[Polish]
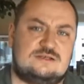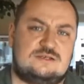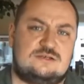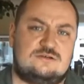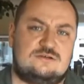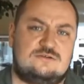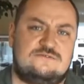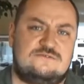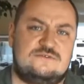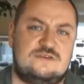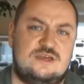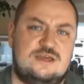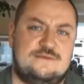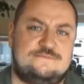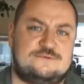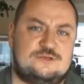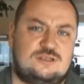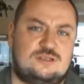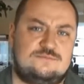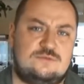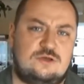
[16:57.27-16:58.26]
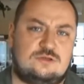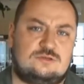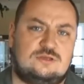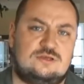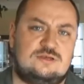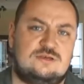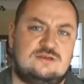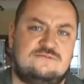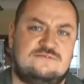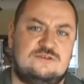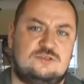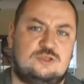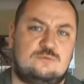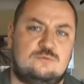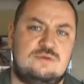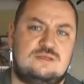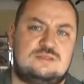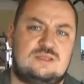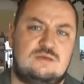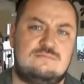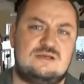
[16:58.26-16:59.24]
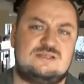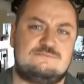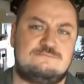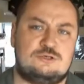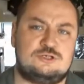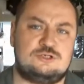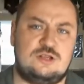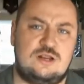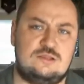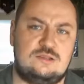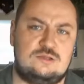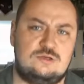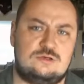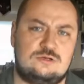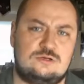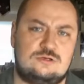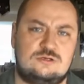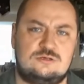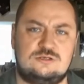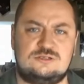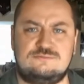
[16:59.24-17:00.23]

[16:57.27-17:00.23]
są w niej przedmioty wydobyte bezpośrednio